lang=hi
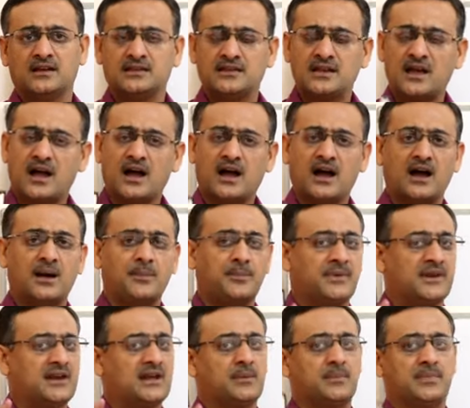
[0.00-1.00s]
या आप
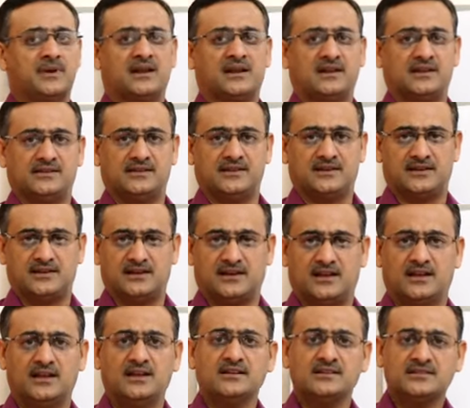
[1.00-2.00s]
नया बनाने जा रहे
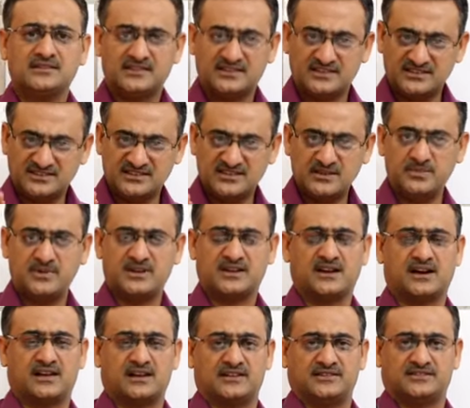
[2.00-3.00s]
हैं किसी भी
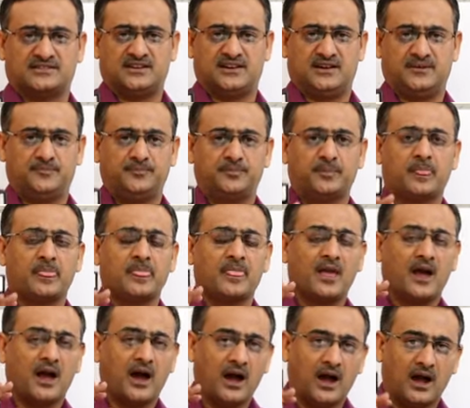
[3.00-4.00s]
कारण से
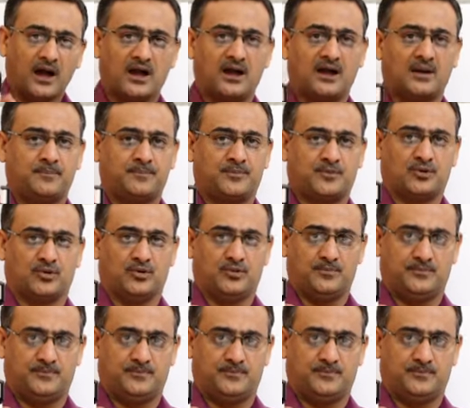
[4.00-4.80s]
आपको